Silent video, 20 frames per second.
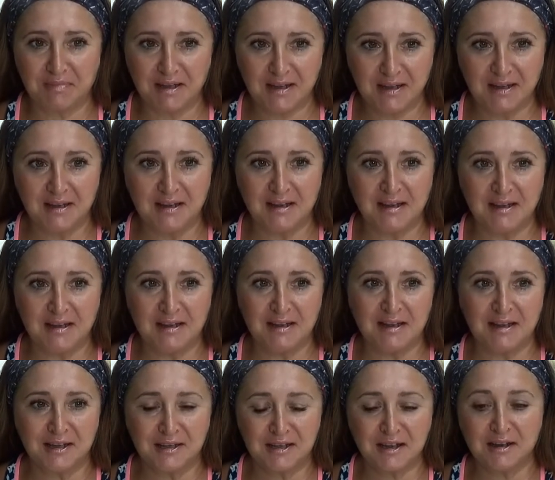
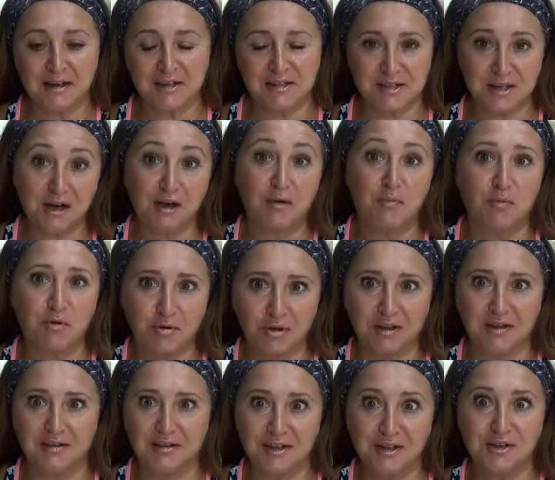И это косяк
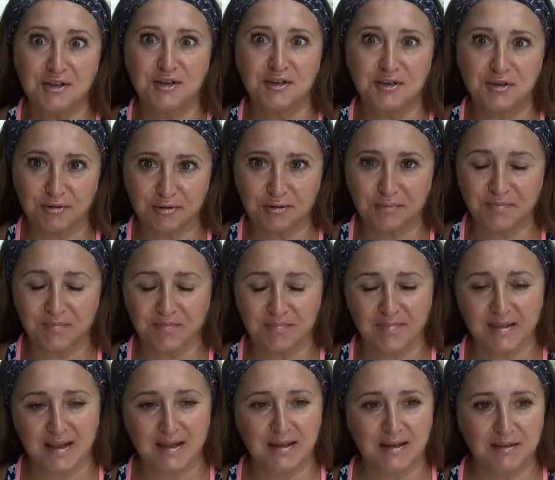мой, не ее.
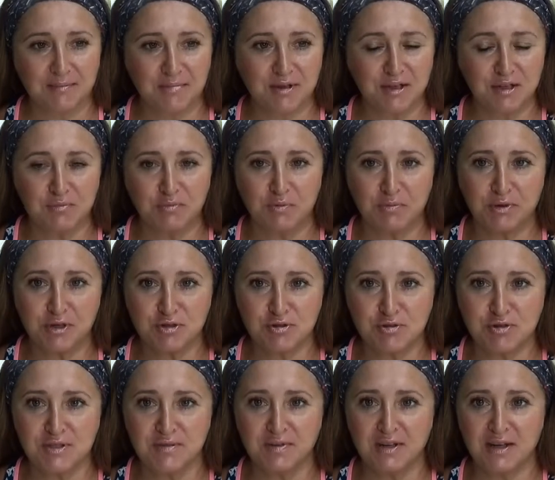Поэтому
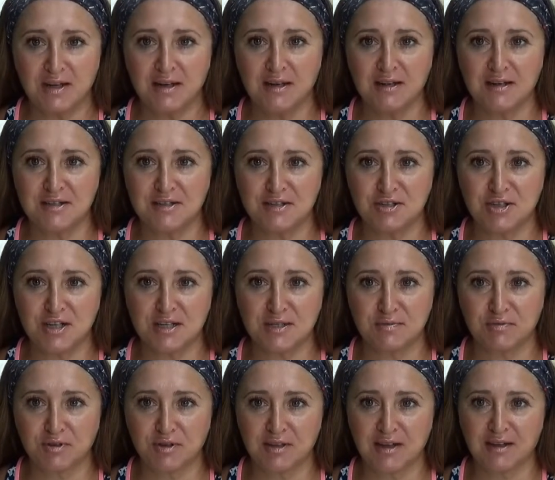прошу извинения, и сейчас
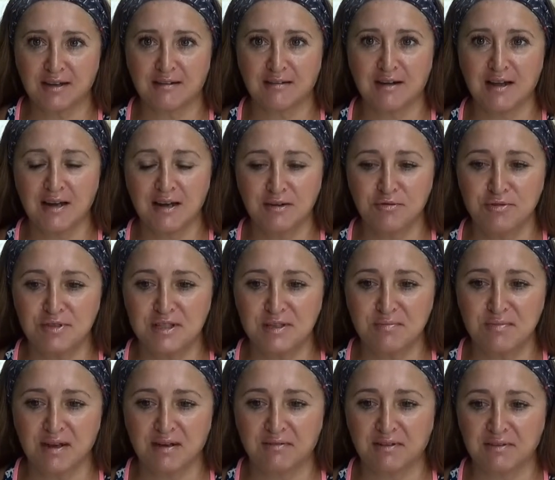вот на экране у
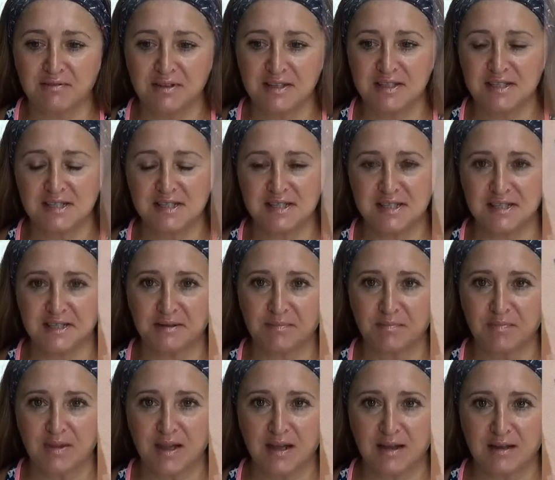себя вы видите
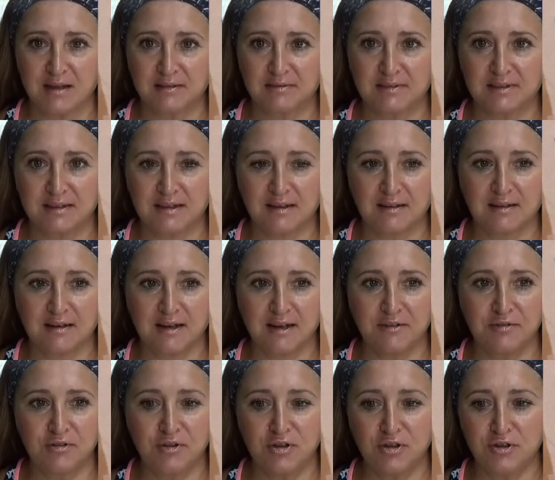
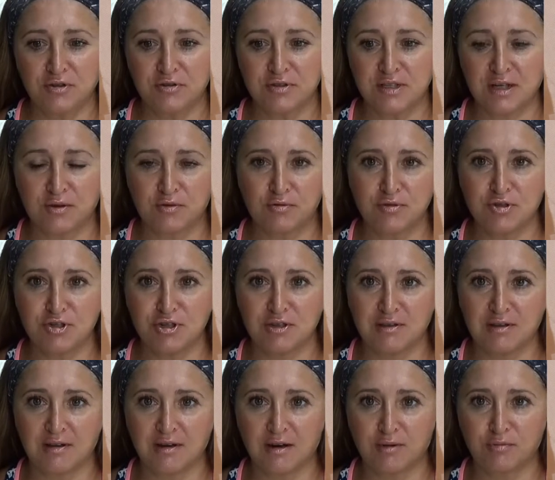фотографию ее
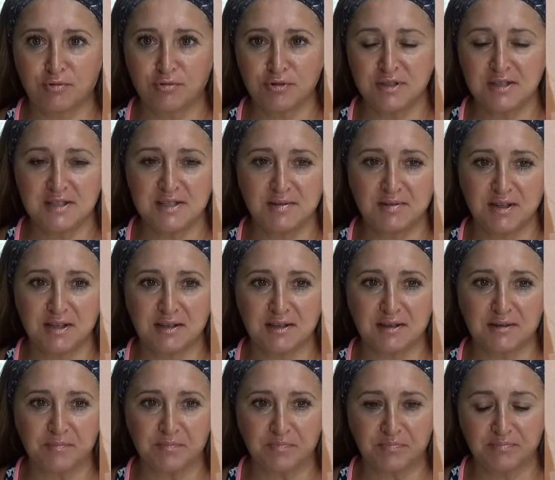законченной работы.
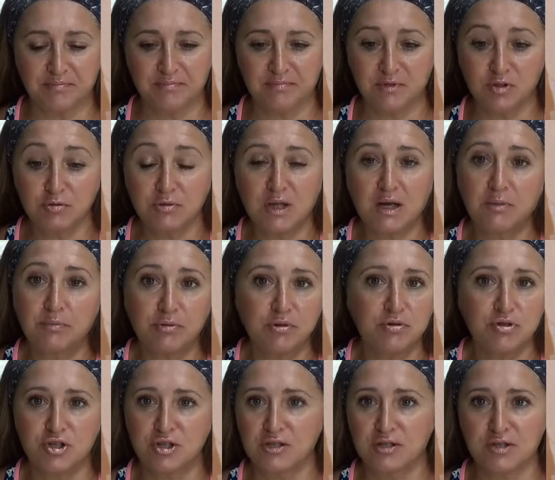Света, ну так
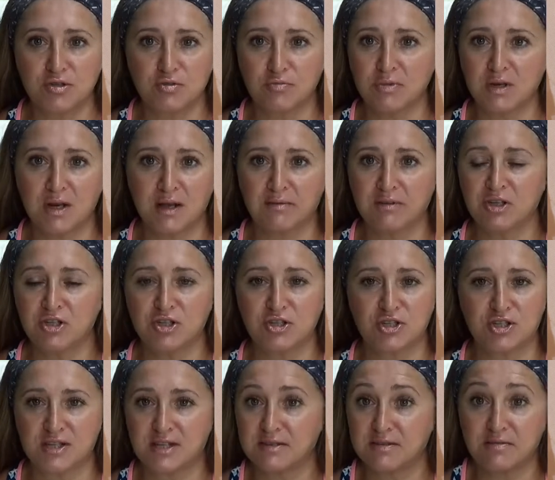получилось у меня,
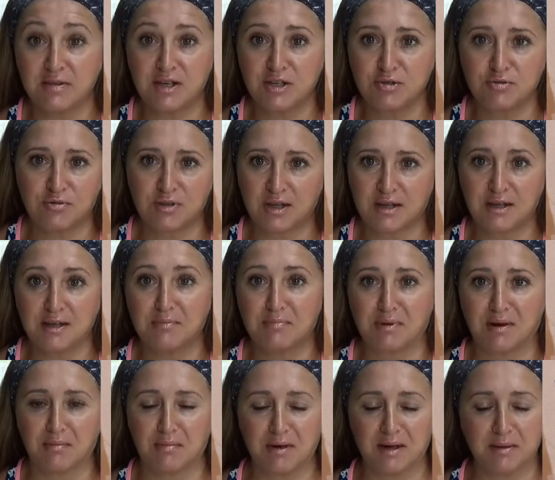видишь, со связью такие
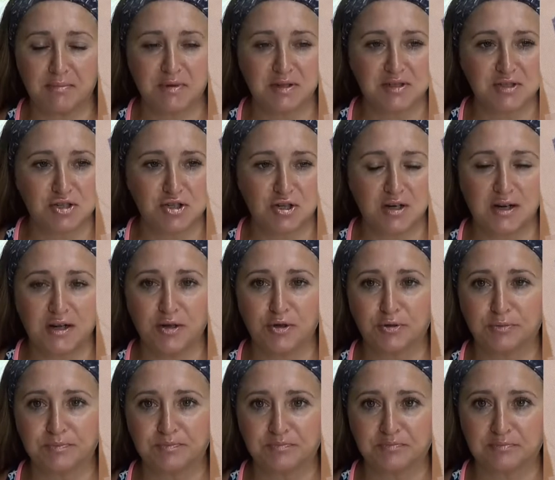проблемы, к
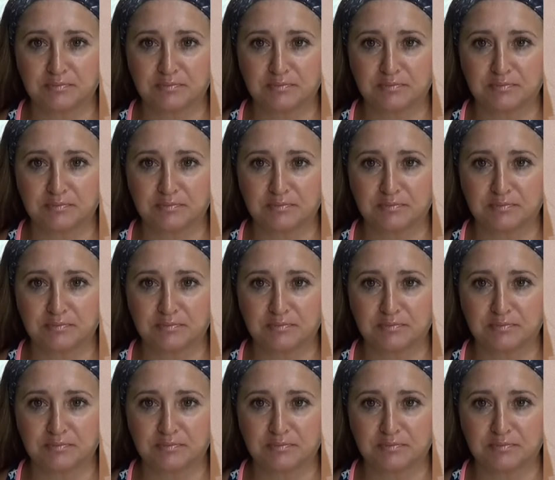сожалению.